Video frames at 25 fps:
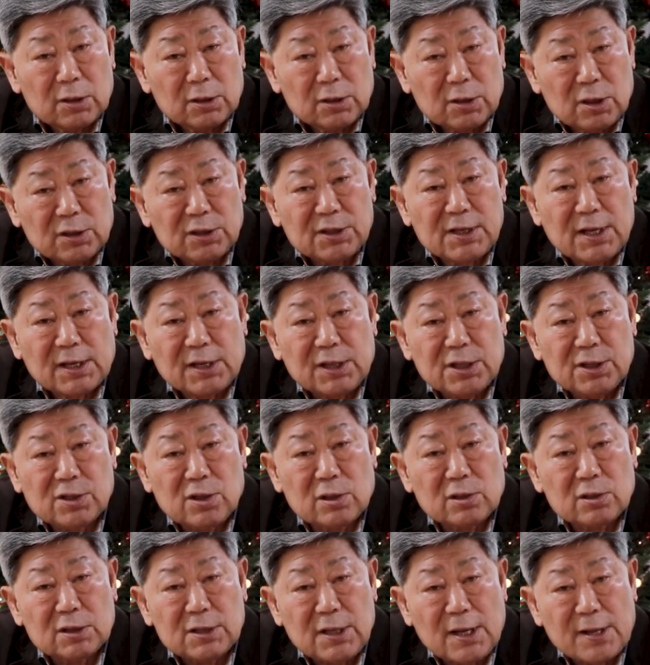현재
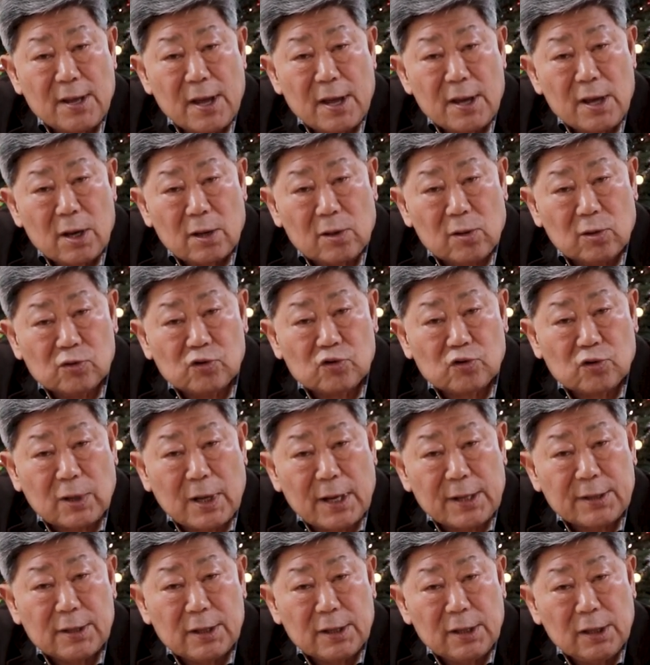기성세대의
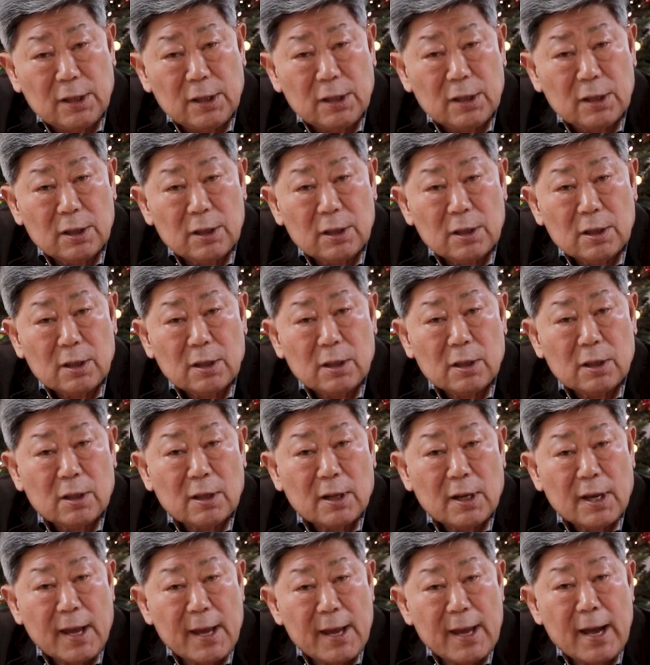건축가들이
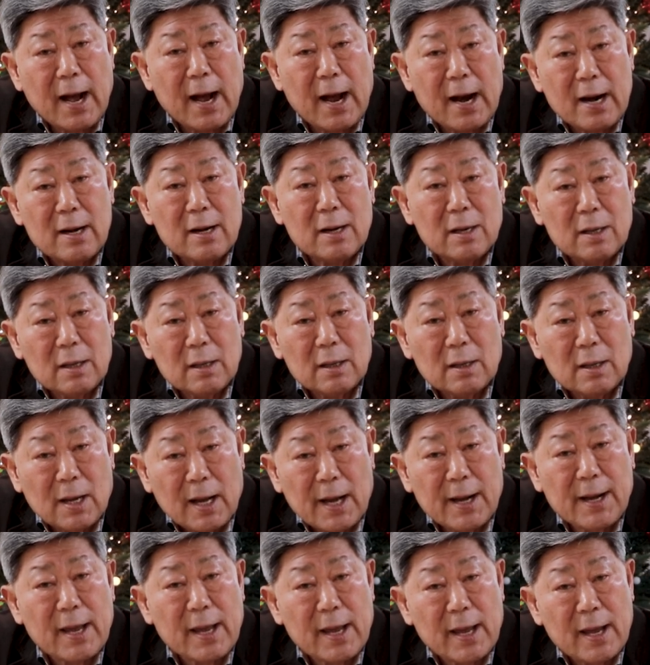해야 할
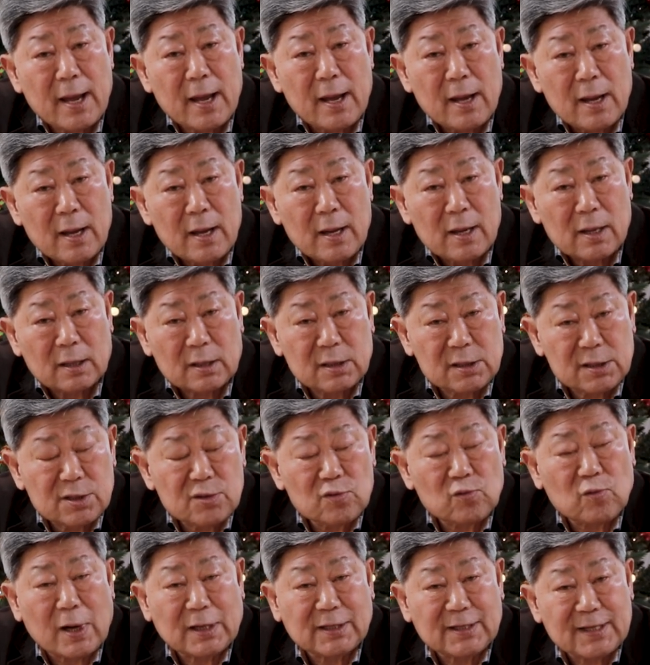하나의
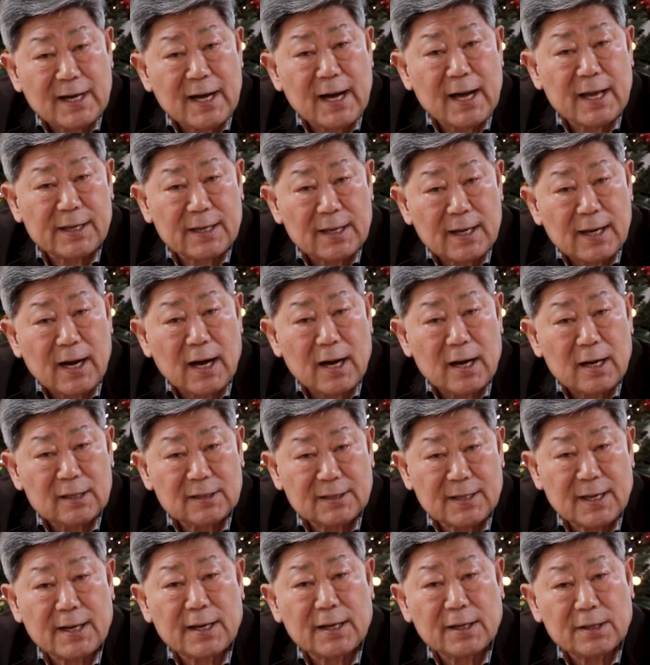큰 과제가
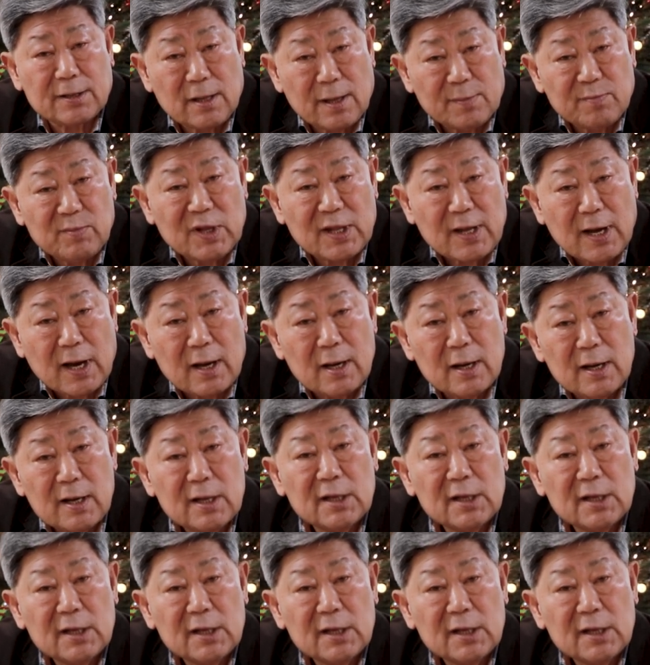아닌가 생각이 됩니다.